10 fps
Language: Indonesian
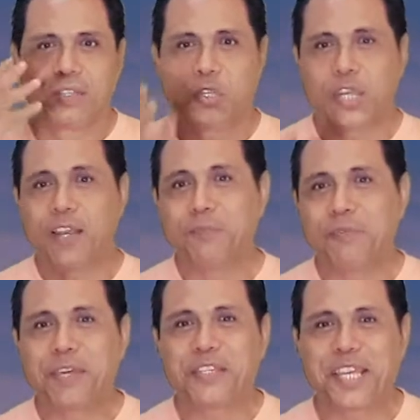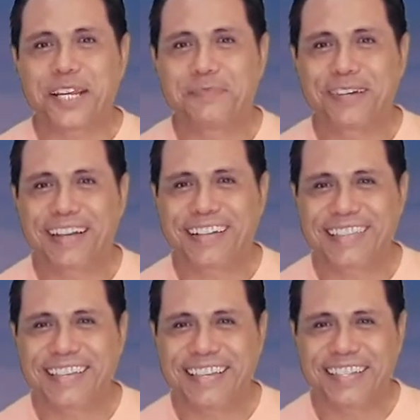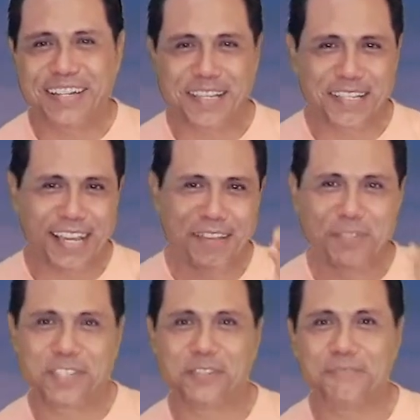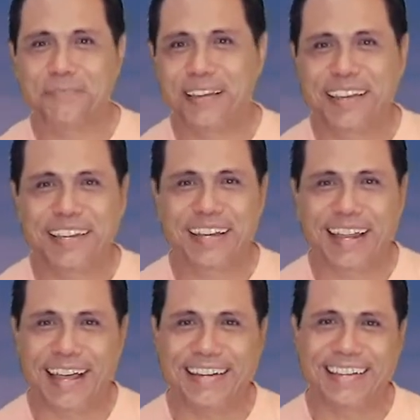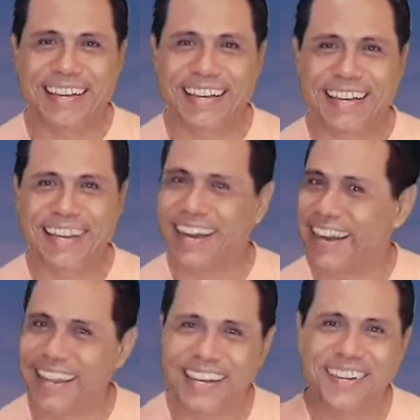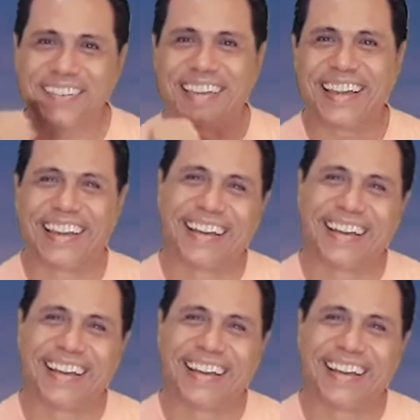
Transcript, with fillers: Shalom pemirsa yang diberkati, senang sekali bisa jumpa lagi dengan Anda. Haleluya.